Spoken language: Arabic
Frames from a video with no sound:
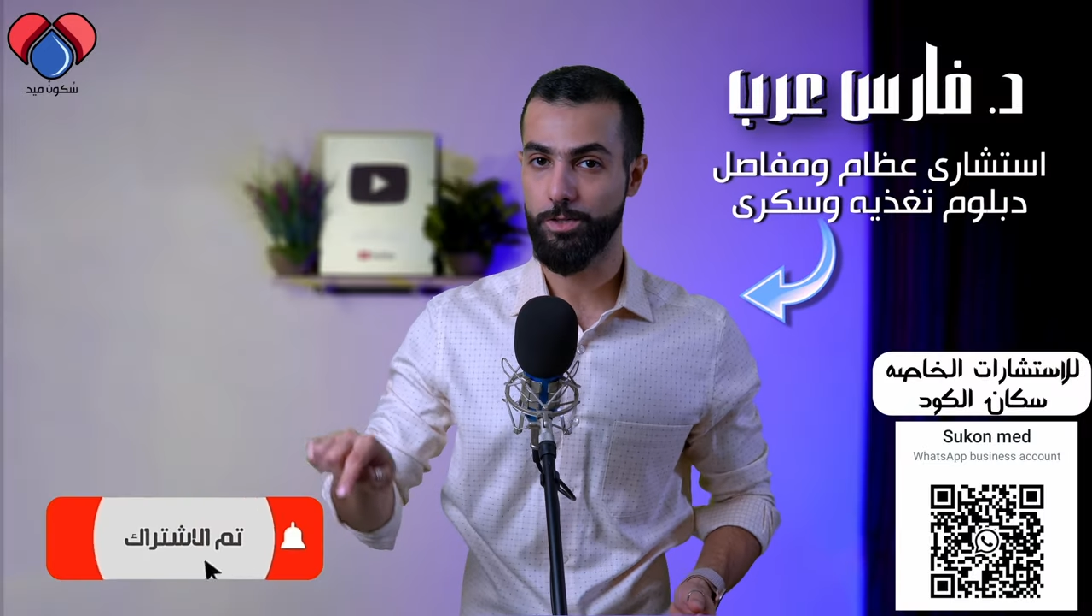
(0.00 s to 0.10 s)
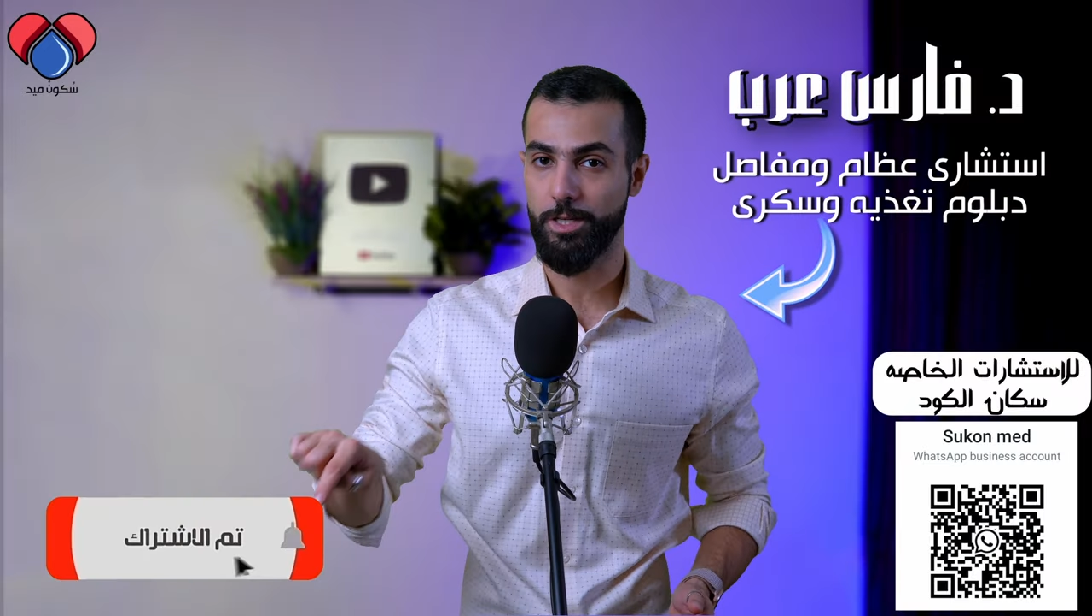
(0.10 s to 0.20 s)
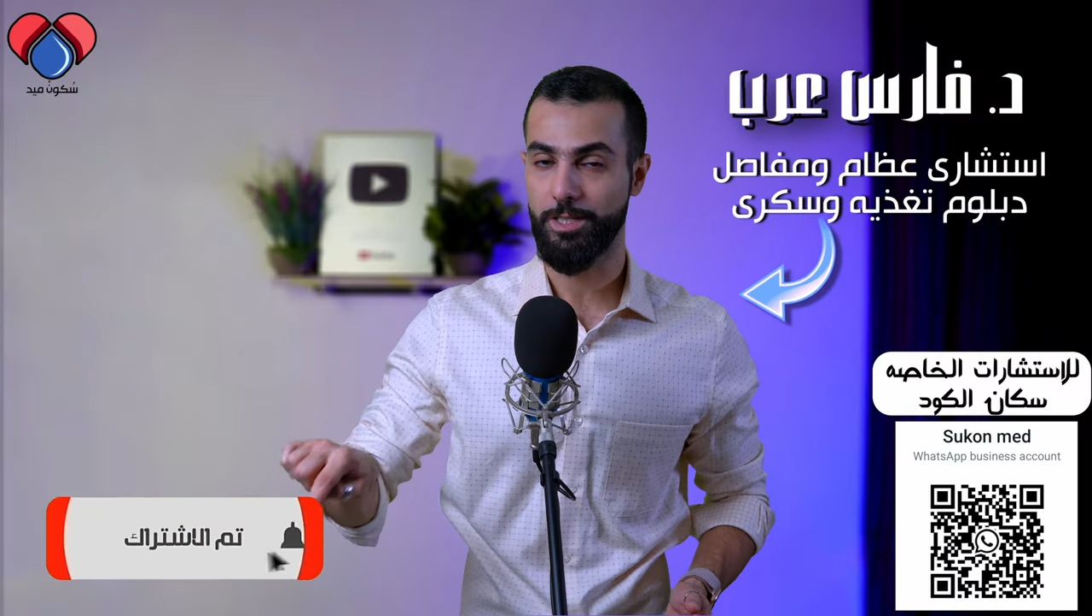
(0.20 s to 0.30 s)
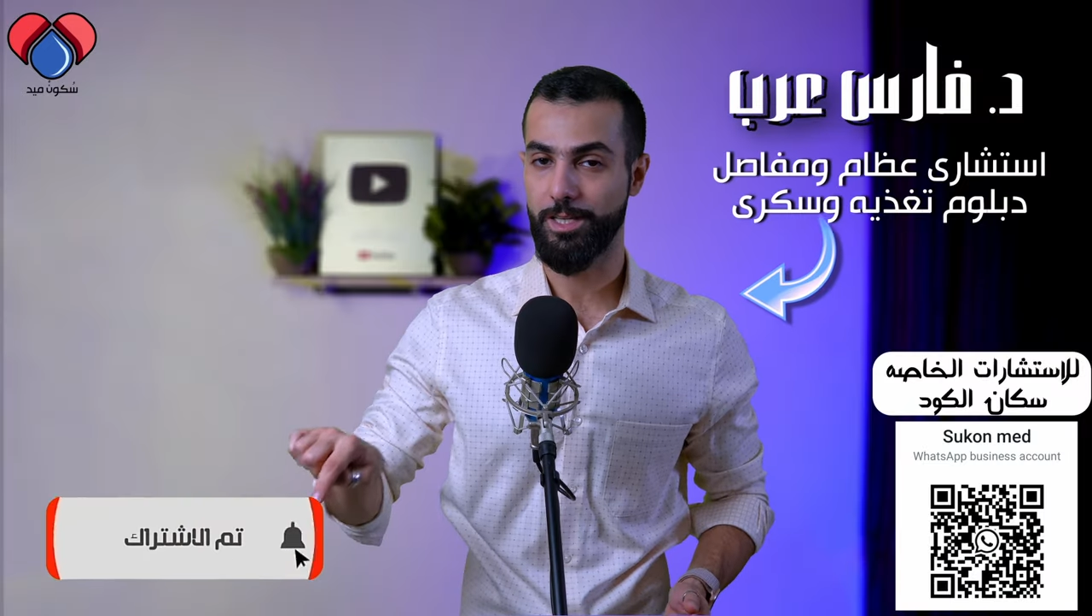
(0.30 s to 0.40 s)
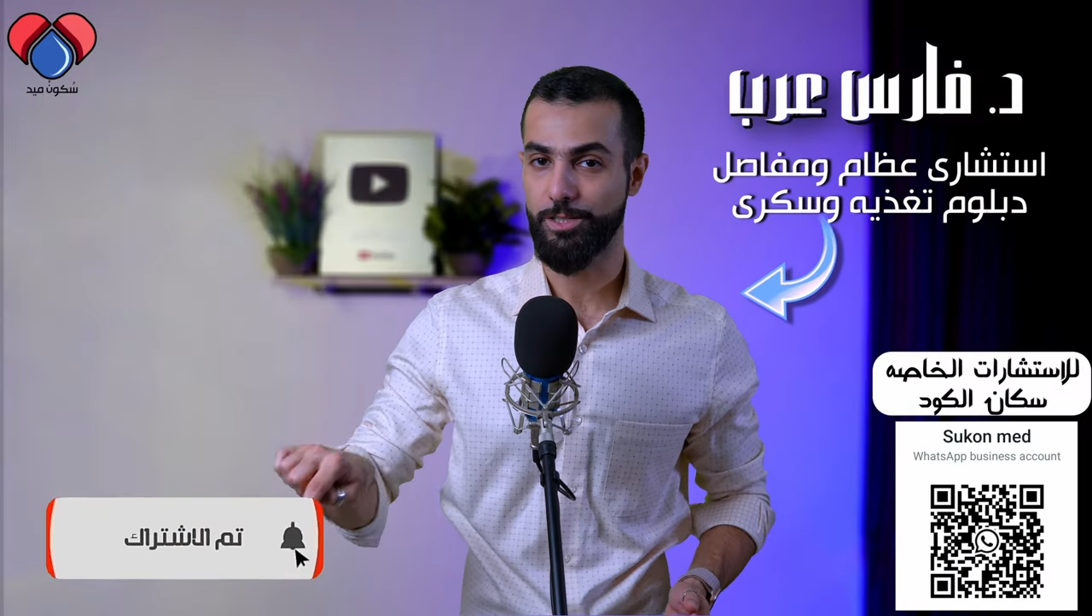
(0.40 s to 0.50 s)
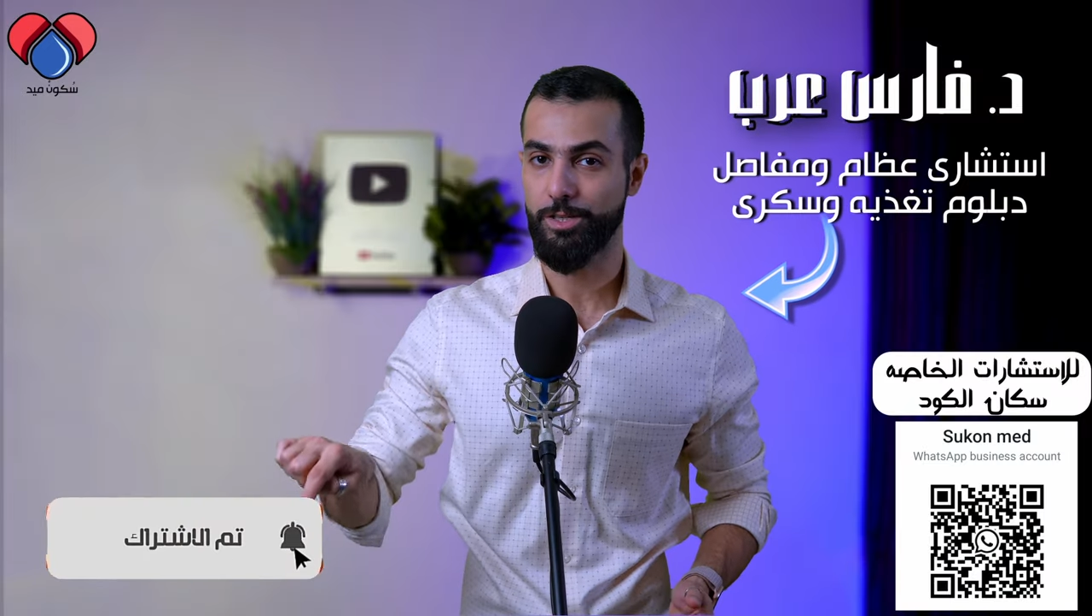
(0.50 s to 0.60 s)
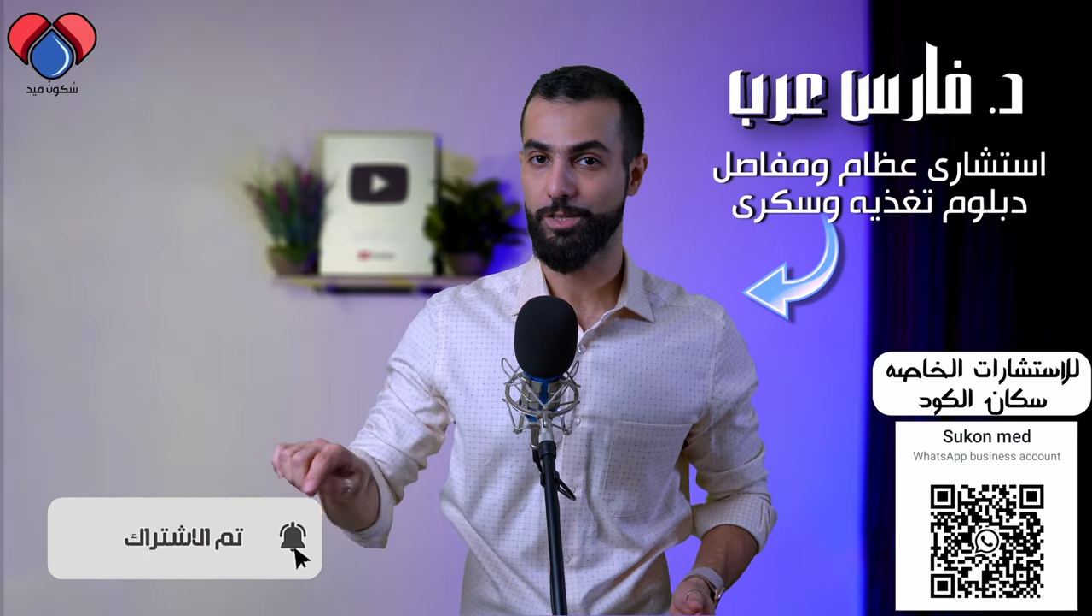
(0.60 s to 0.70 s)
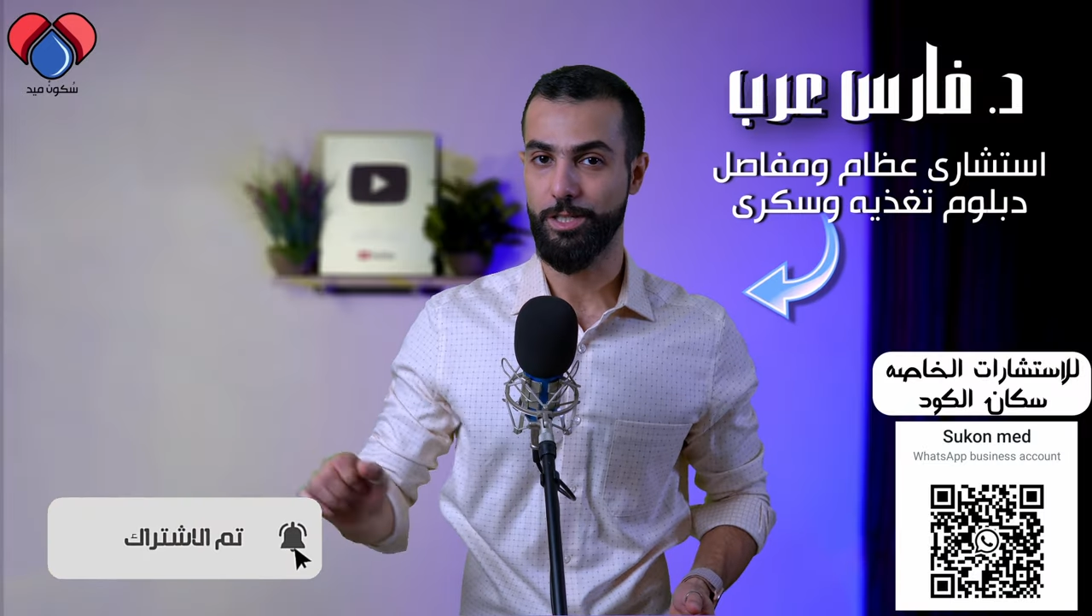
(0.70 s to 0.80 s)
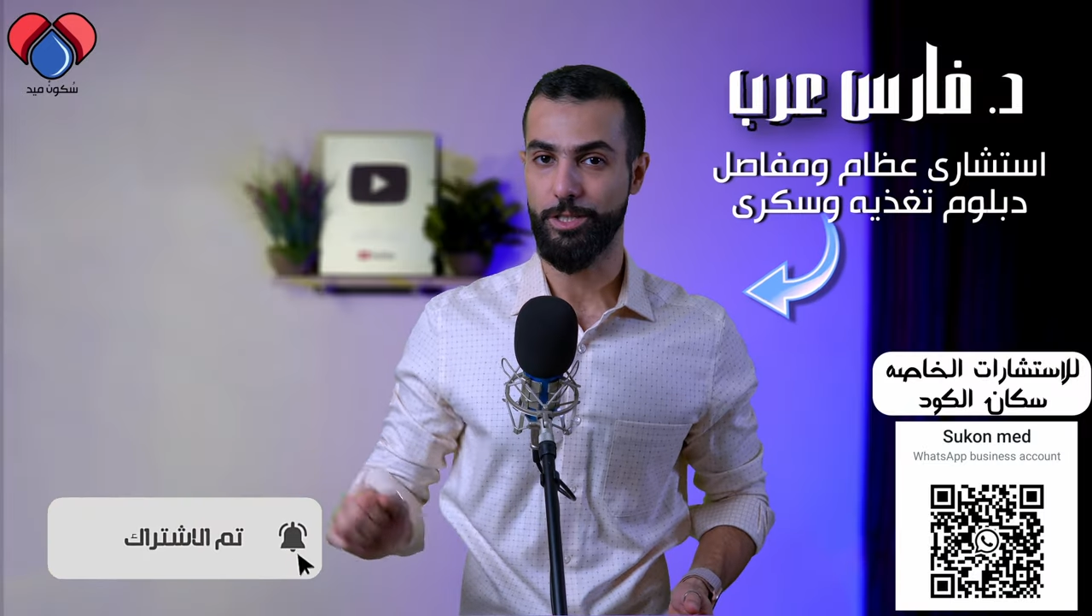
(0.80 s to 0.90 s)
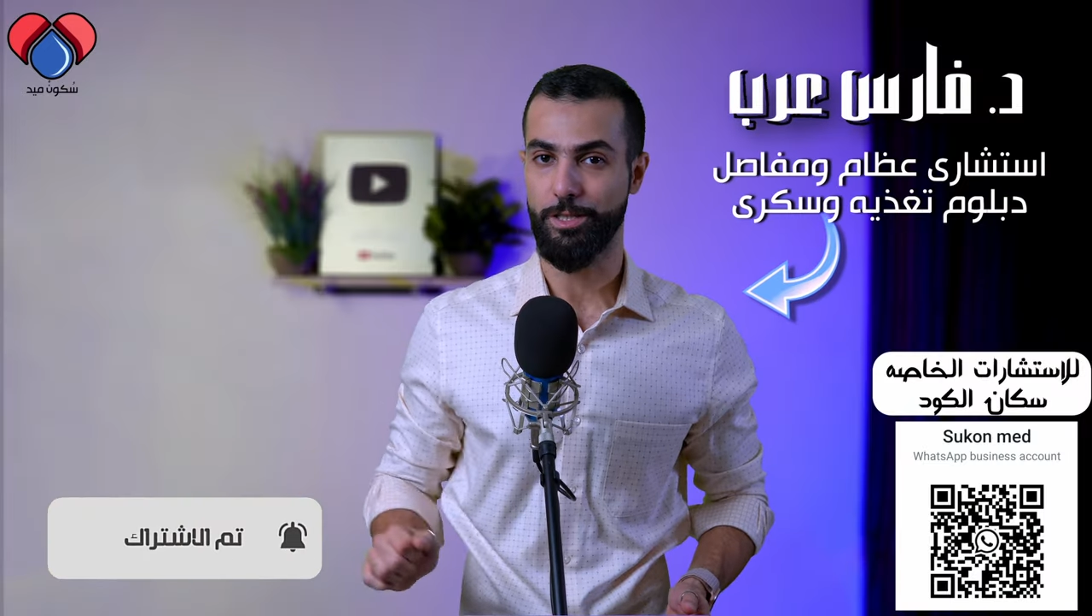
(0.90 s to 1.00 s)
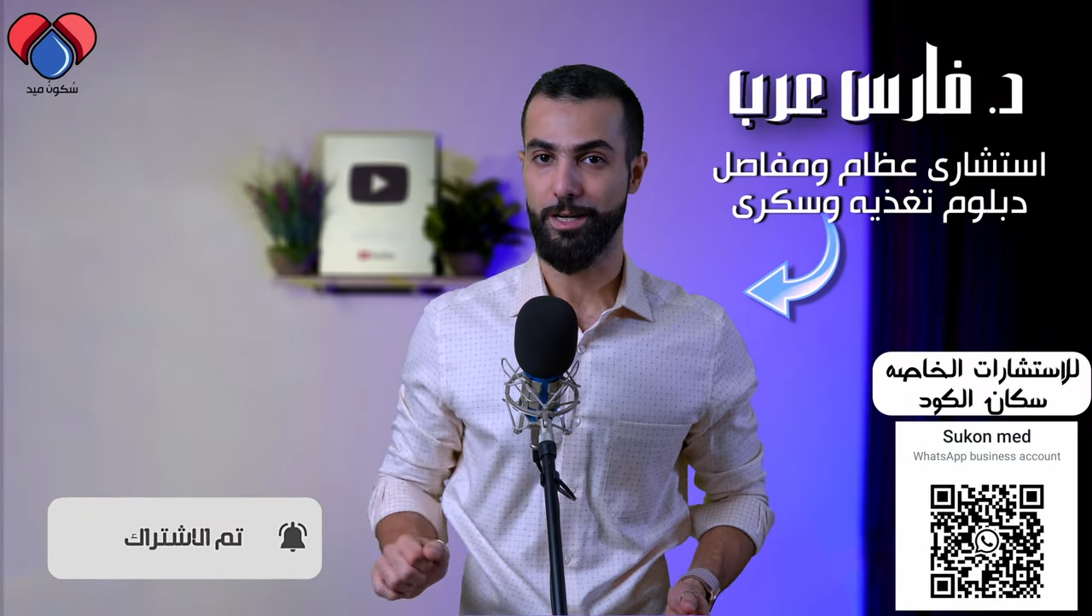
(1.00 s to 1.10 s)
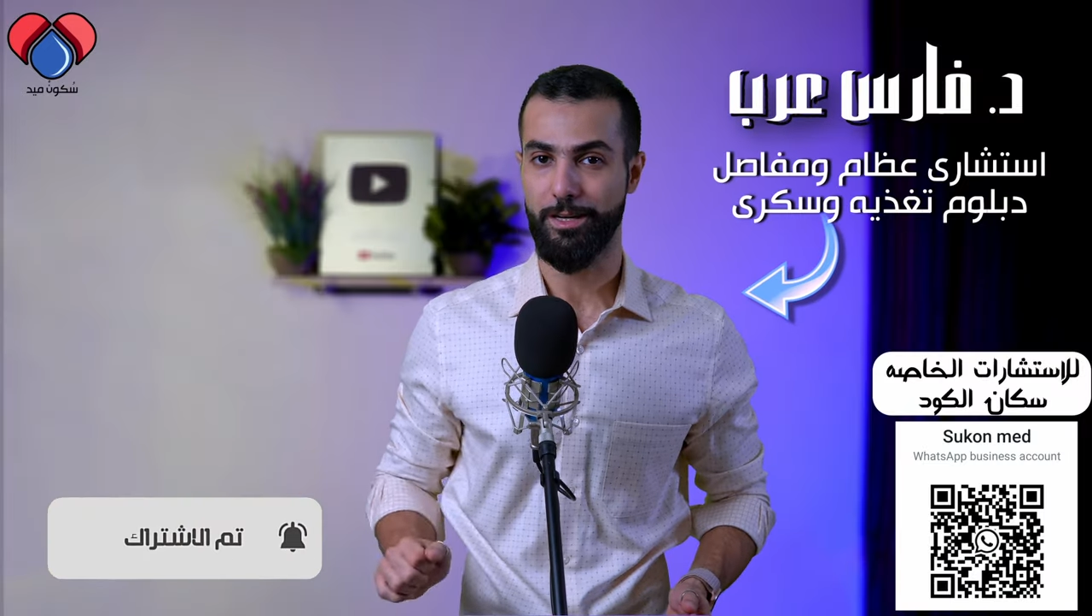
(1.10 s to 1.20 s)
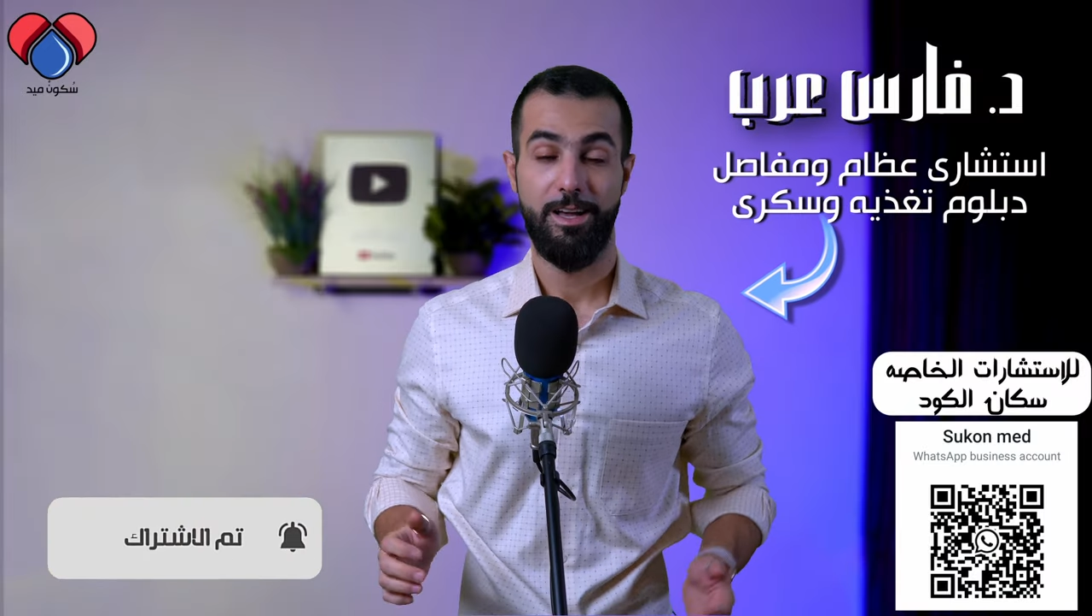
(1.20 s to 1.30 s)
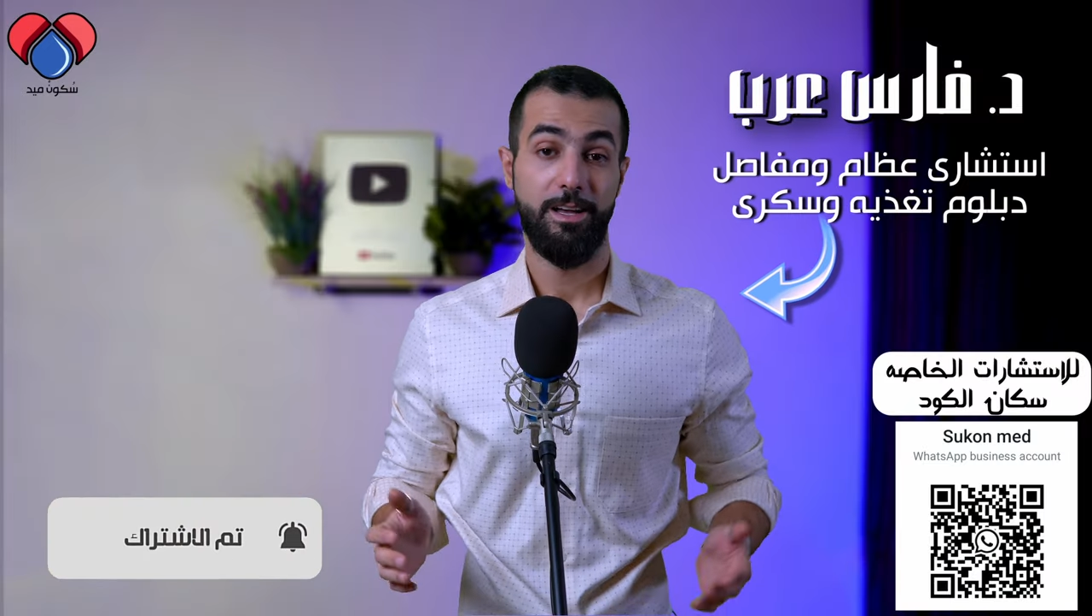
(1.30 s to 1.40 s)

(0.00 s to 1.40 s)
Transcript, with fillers: واضغط على زر الاشتراك